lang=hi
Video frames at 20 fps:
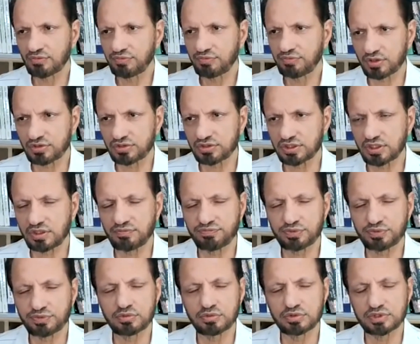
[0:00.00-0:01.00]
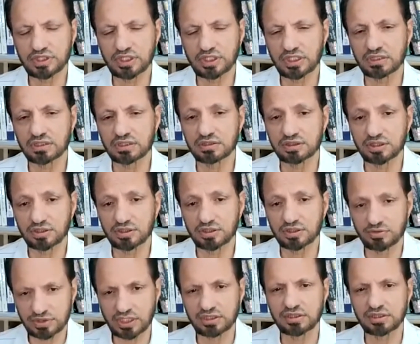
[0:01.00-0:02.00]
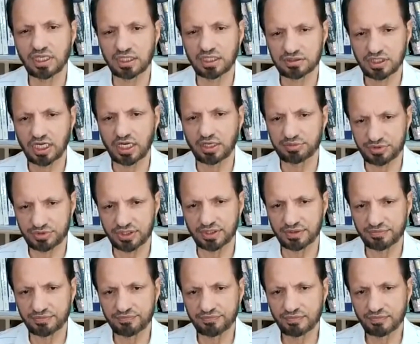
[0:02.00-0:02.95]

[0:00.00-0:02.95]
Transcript: फॉसिल फ्यूल के रिजर्व्स के हिसाब से